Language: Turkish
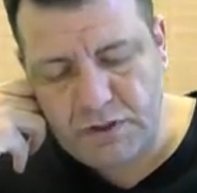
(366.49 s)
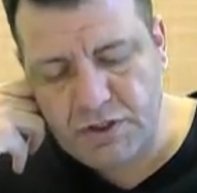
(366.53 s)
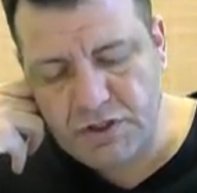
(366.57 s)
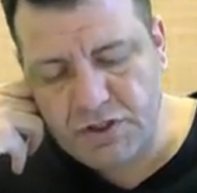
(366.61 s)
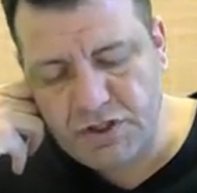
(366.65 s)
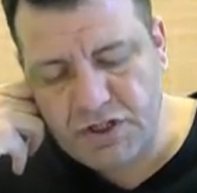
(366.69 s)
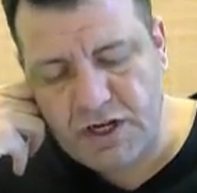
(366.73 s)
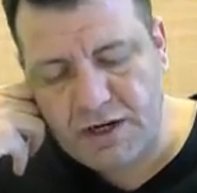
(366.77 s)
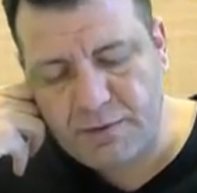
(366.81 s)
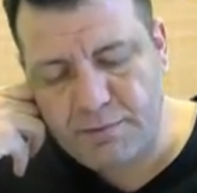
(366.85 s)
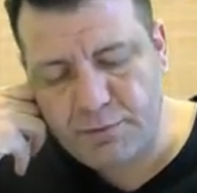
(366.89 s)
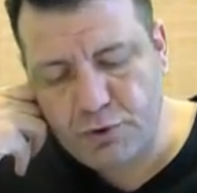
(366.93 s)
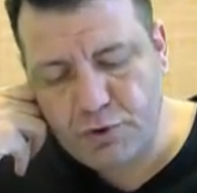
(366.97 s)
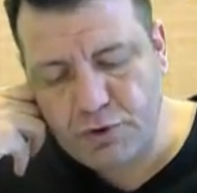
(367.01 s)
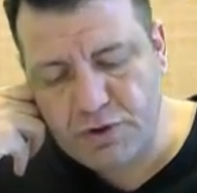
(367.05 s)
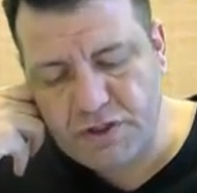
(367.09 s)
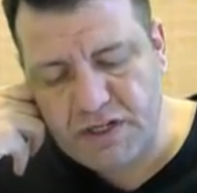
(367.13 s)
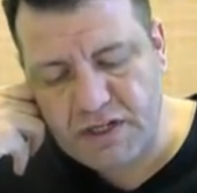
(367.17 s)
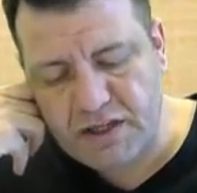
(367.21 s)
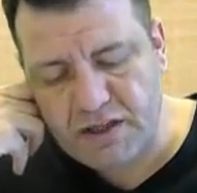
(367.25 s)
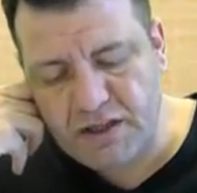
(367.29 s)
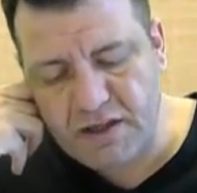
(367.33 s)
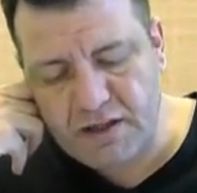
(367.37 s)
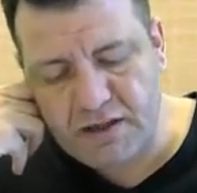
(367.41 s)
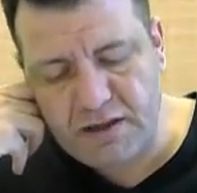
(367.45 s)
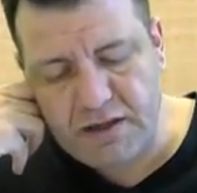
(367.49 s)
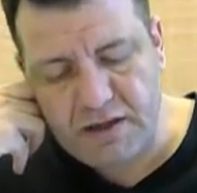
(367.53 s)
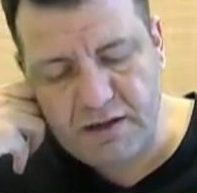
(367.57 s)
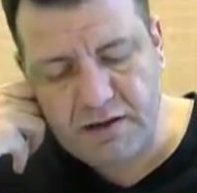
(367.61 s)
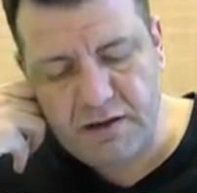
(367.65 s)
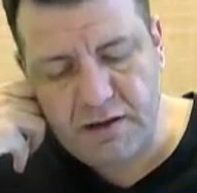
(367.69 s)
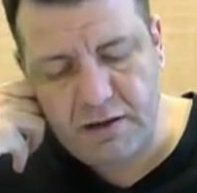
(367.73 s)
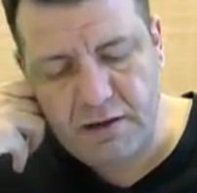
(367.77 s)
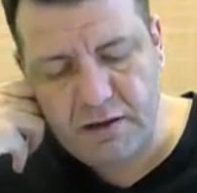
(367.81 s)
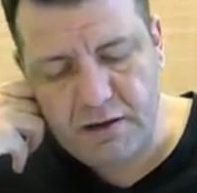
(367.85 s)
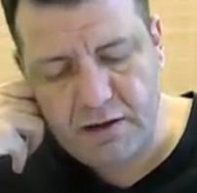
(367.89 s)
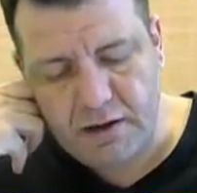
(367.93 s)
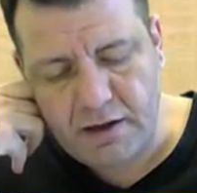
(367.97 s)
Çarpı yükseklik neydi?
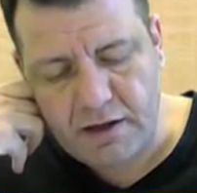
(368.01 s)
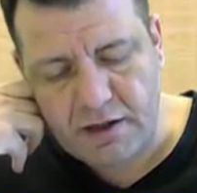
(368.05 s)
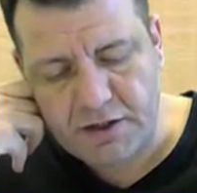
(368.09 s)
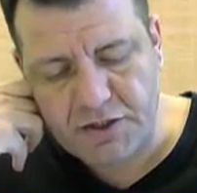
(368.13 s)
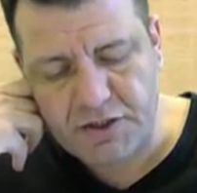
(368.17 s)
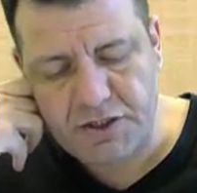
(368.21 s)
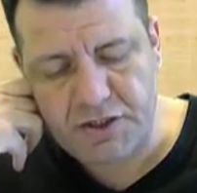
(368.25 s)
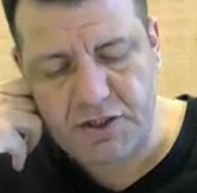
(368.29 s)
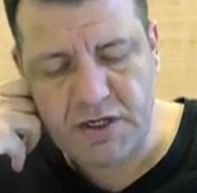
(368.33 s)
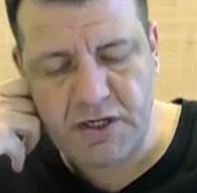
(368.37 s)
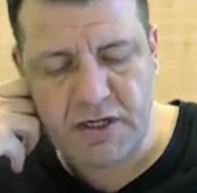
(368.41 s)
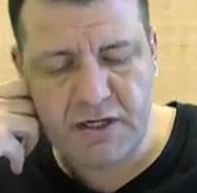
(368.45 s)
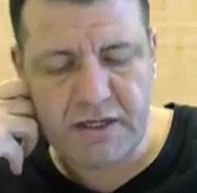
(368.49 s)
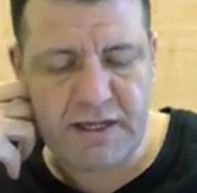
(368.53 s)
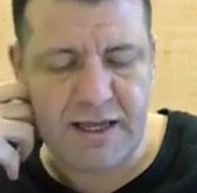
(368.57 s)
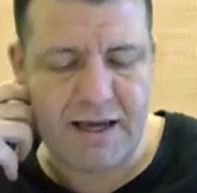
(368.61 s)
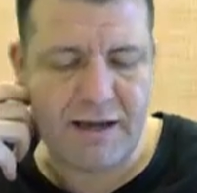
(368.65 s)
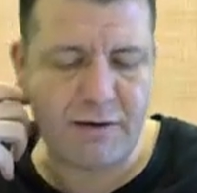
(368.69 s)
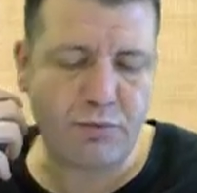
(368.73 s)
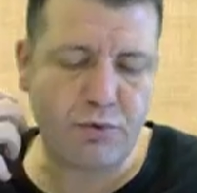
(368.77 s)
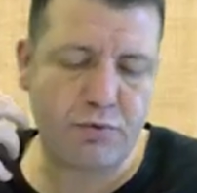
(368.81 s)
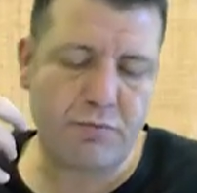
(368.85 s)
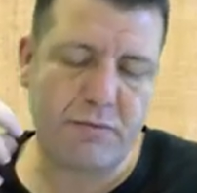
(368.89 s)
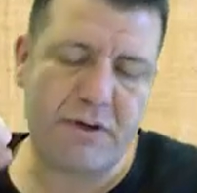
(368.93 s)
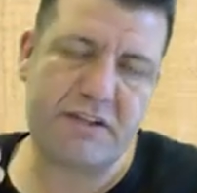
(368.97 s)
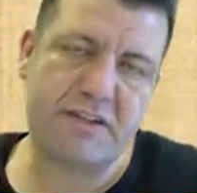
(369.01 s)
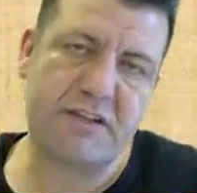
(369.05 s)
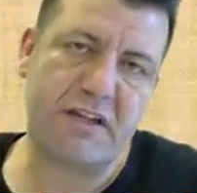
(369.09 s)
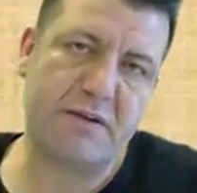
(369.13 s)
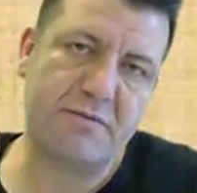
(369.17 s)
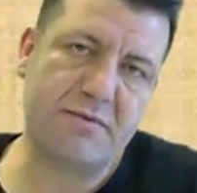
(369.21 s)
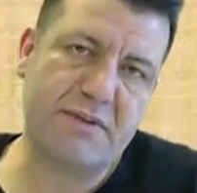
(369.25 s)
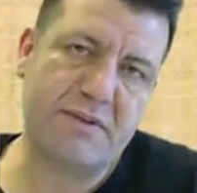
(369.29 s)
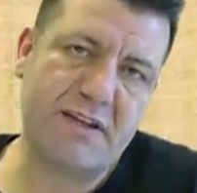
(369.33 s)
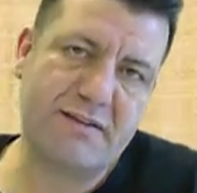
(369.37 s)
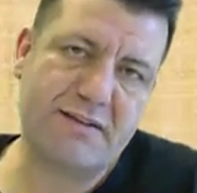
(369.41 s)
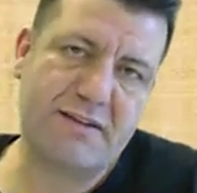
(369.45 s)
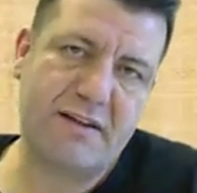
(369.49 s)
H. Yani bulmak
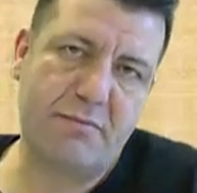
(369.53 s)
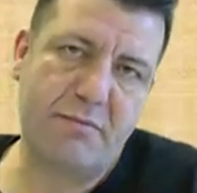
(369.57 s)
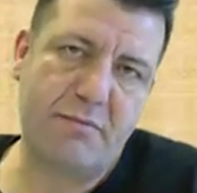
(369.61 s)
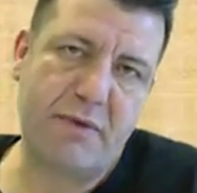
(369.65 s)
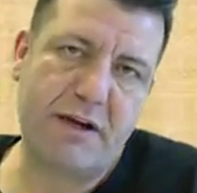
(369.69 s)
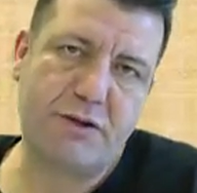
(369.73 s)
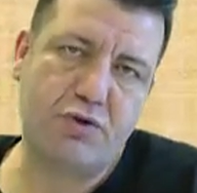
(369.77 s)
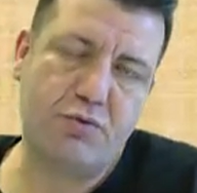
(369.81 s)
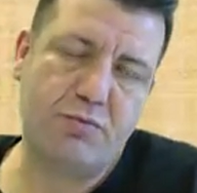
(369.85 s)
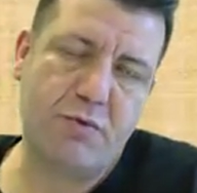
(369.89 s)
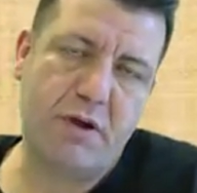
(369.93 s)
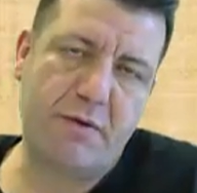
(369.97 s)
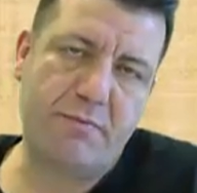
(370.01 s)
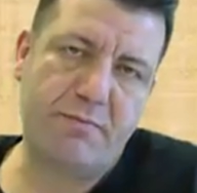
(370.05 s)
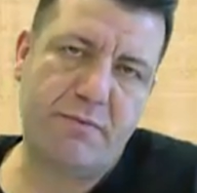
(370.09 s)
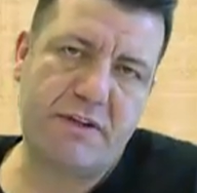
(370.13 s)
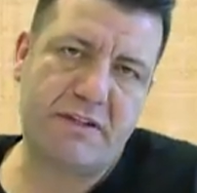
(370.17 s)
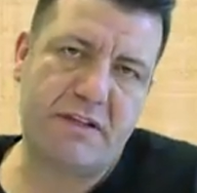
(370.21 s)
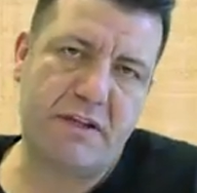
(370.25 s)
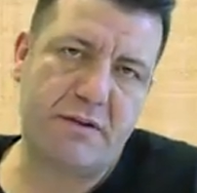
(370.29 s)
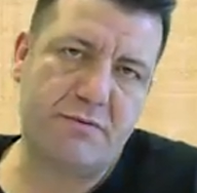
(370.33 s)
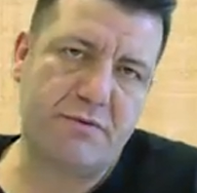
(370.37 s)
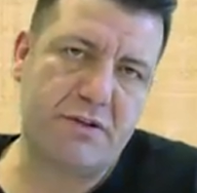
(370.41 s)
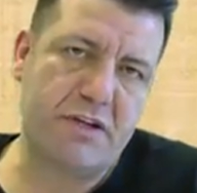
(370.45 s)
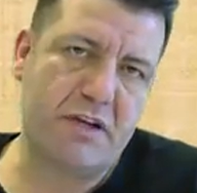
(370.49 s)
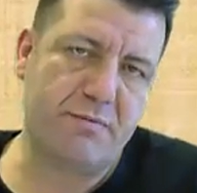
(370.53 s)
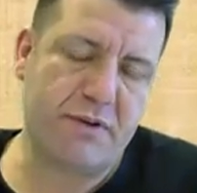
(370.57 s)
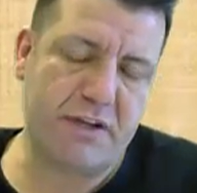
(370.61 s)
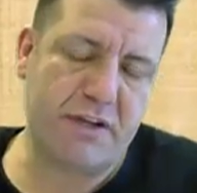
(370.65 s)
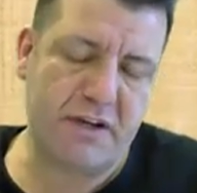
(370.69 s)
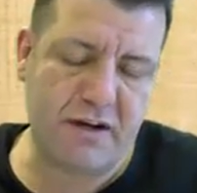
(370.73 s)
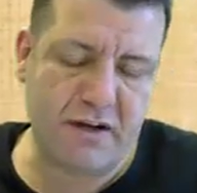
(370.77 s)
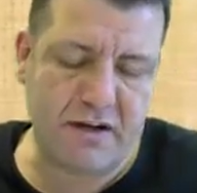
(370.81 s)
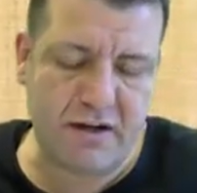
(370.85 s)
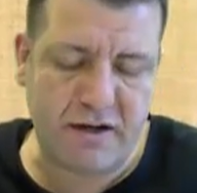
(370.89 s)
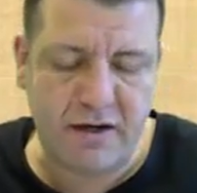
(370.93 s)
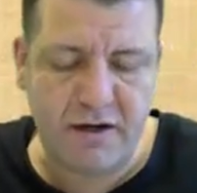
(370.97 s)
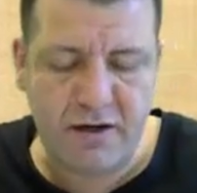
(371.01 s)
istediğimiz aslında maksimum yapmak istediğim şey pi
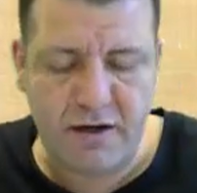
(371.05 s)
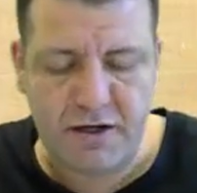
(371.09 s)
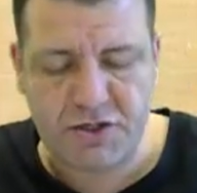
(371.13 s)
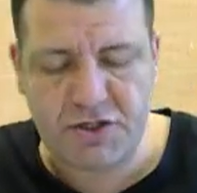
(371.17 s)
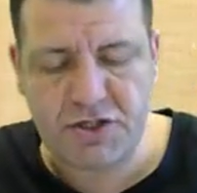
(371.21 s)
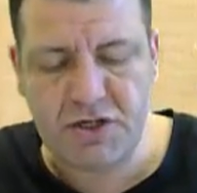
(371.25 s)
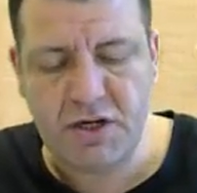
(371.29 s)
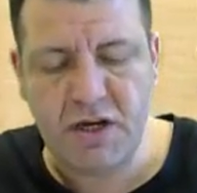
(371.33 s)
r kare h.